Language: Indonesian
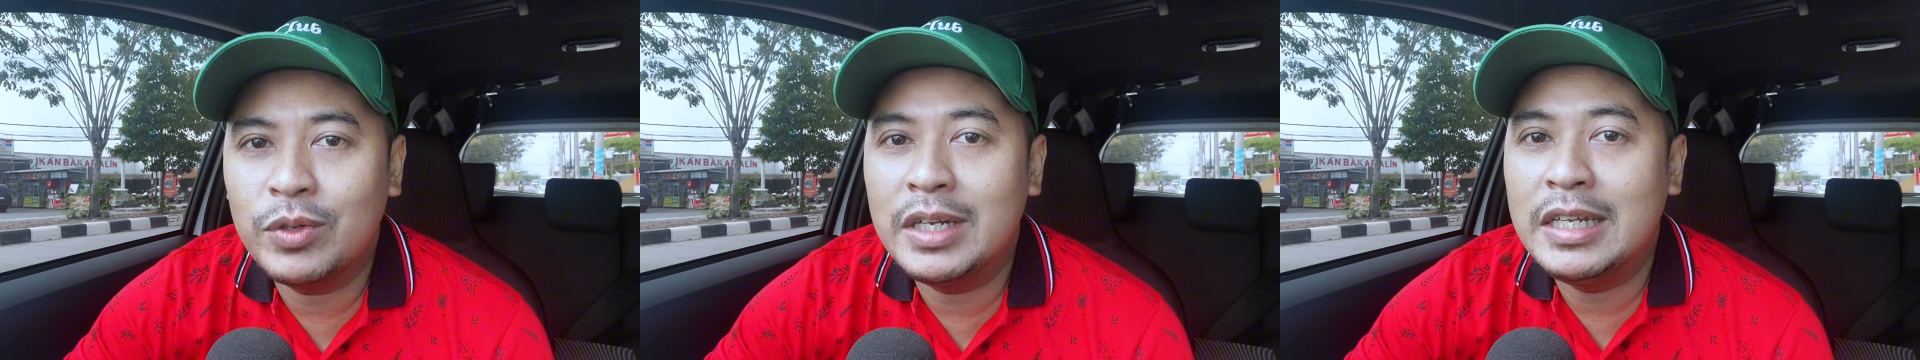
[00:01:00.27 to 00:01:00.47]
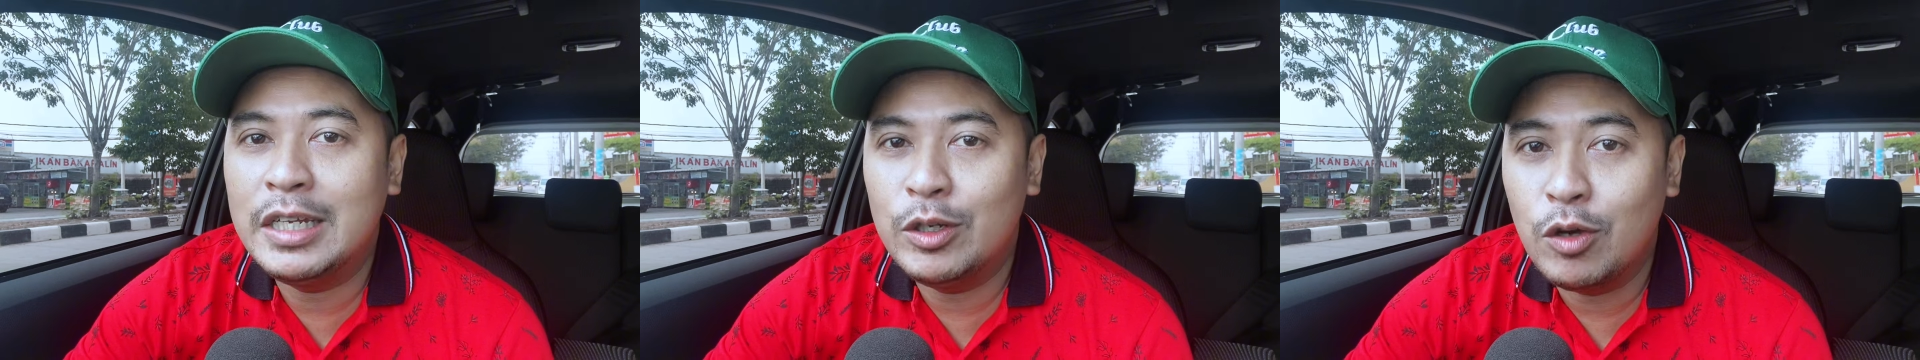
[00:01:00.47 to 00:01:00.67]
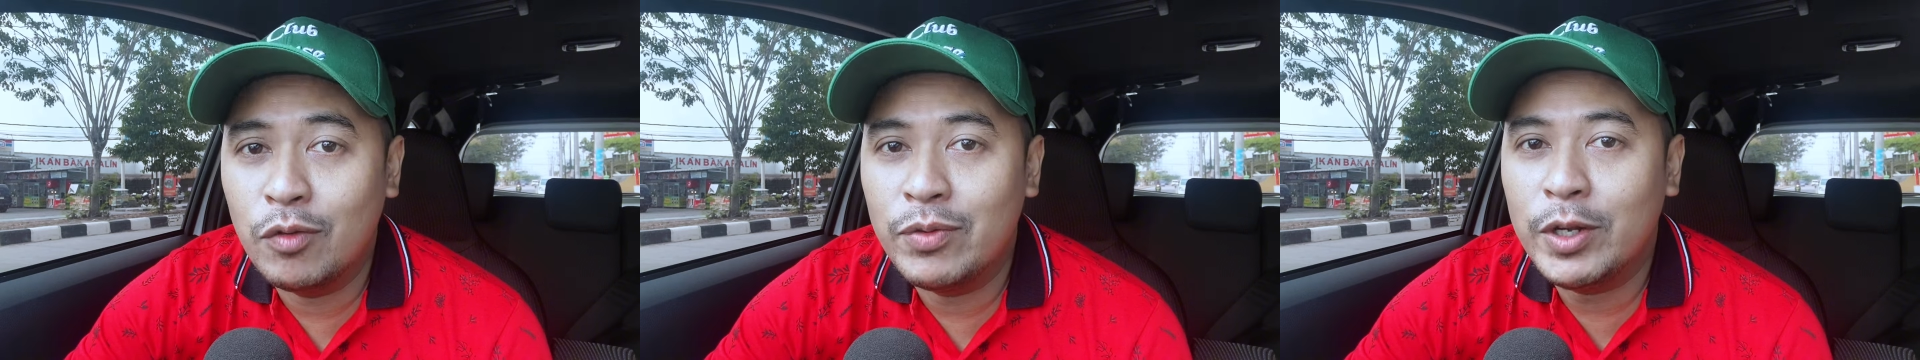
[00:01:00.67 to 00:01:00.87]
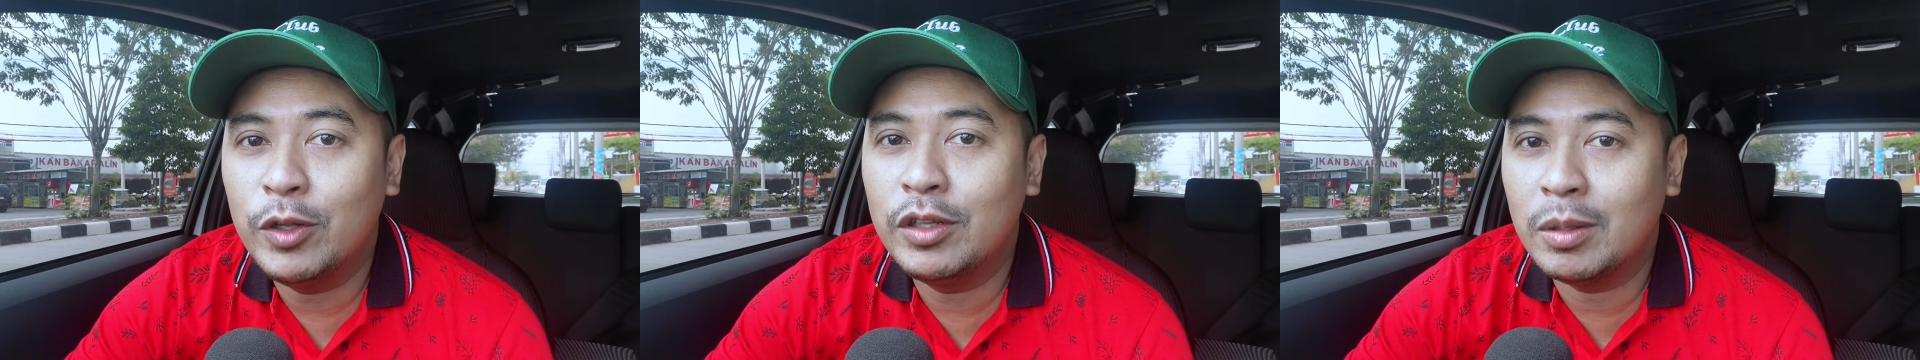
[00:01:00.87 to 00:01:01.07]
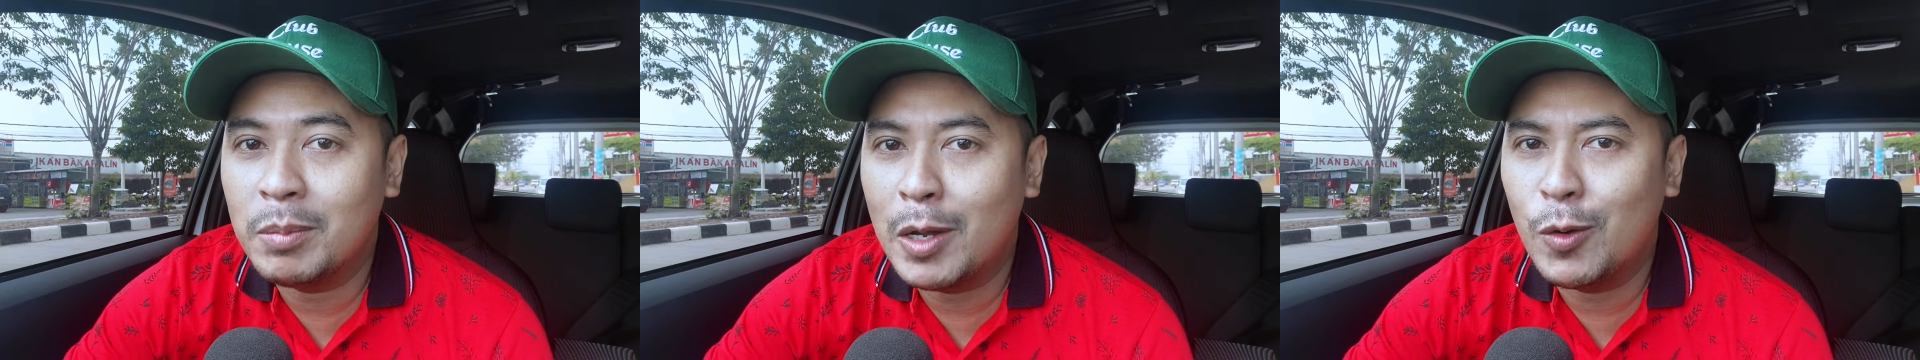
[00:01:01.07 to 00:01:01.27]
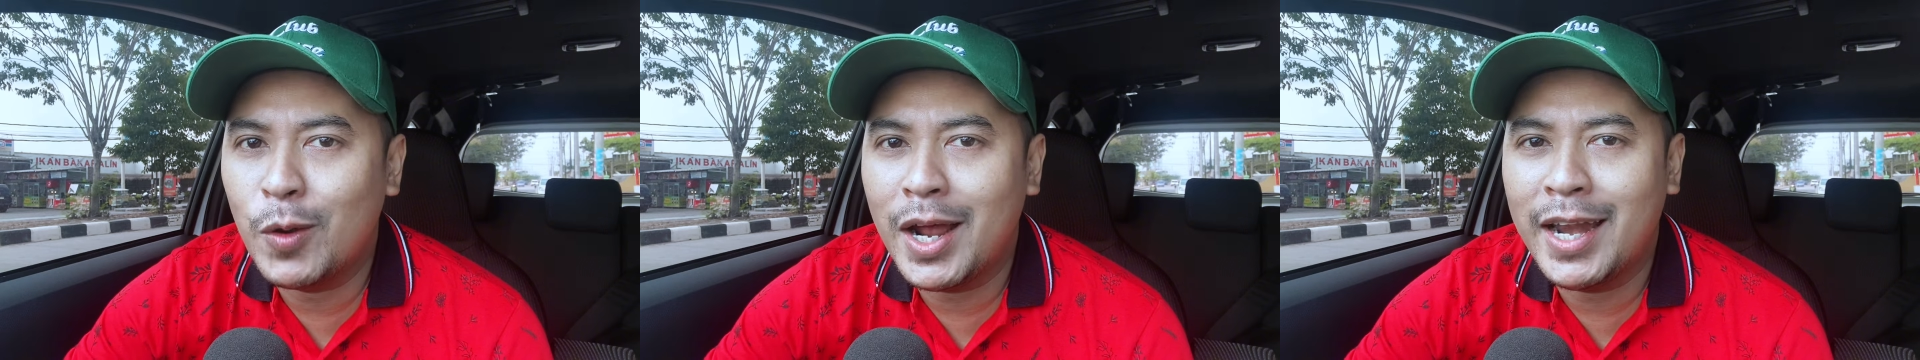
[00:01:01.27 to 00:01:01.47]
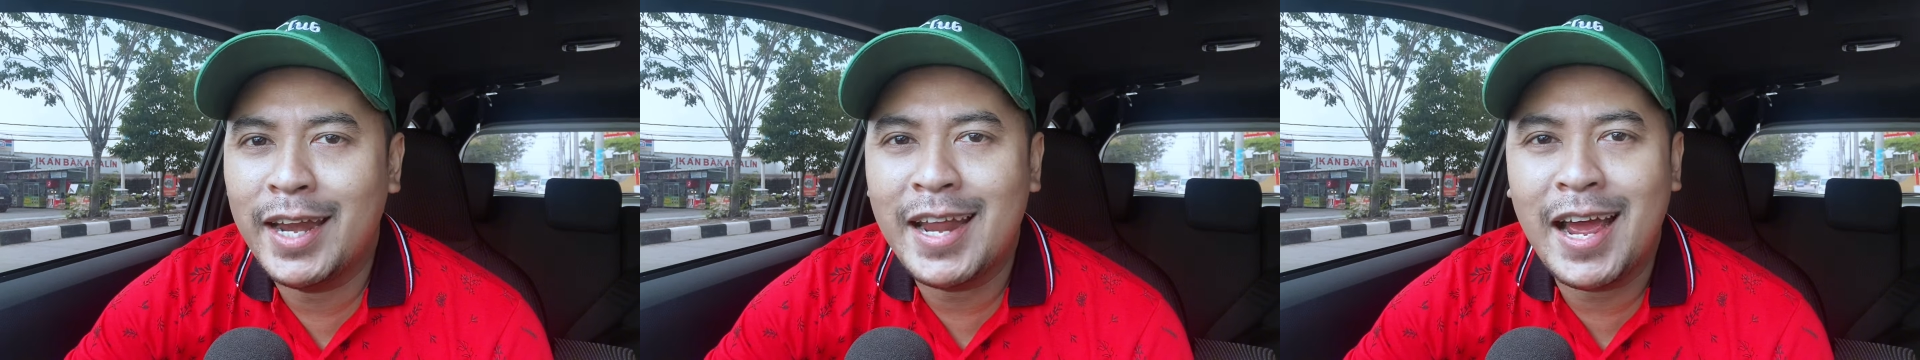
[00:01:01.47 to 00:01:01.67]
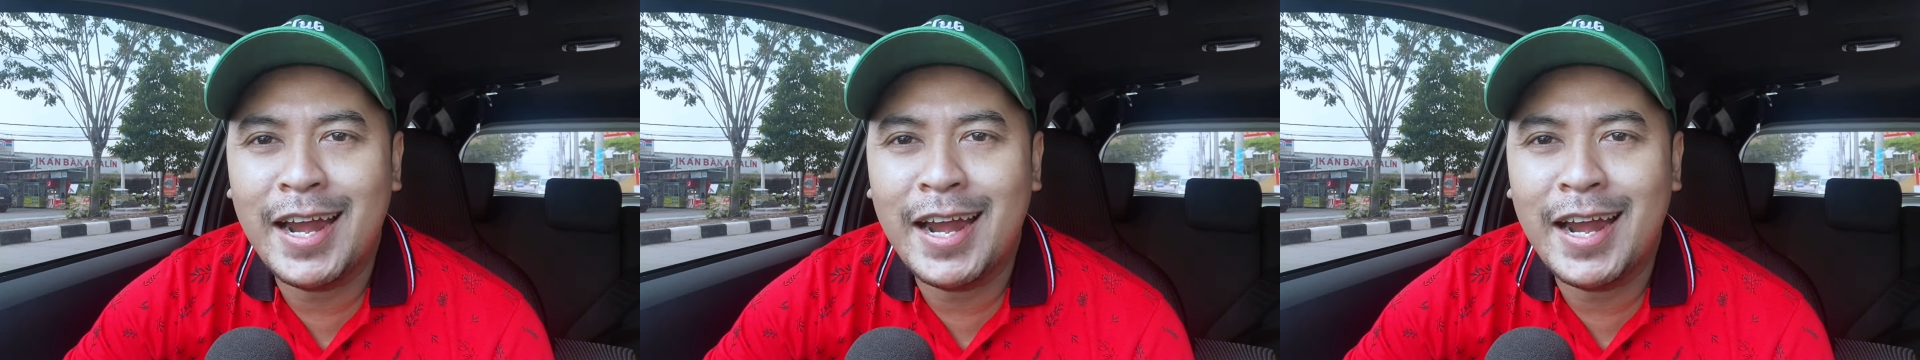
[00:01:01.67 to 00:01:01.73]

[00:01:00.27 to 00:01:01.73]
video, video terbaru kalian